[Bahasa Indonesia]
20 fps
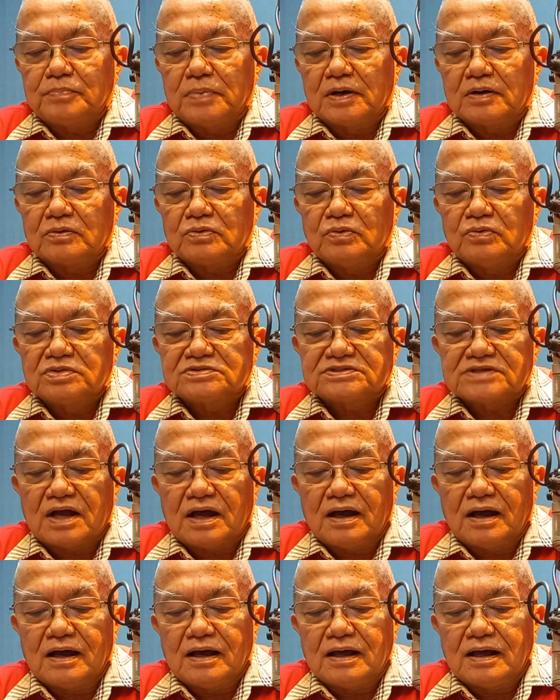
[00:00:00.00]

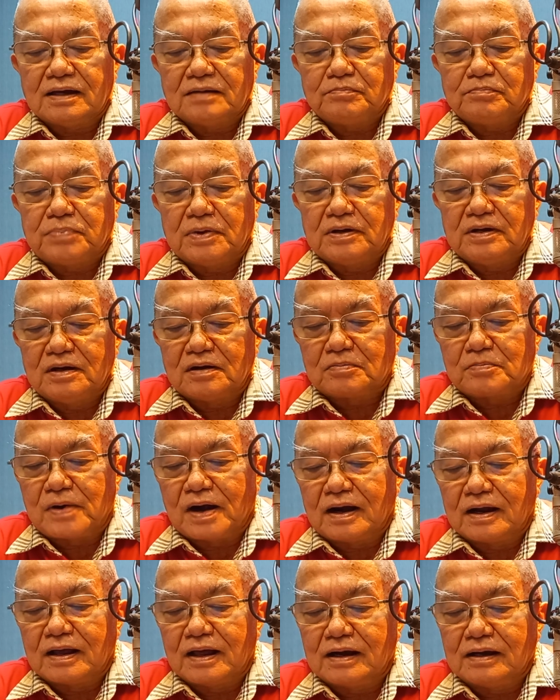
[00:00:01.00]
perusahaan
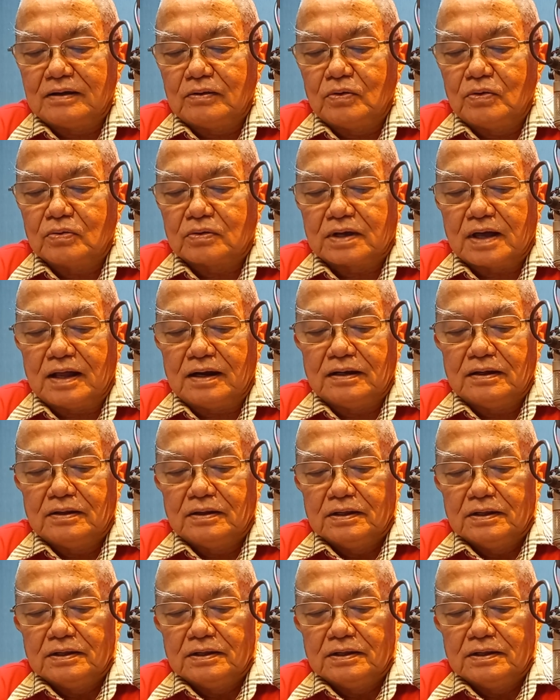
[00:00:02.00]
penerbangan lokal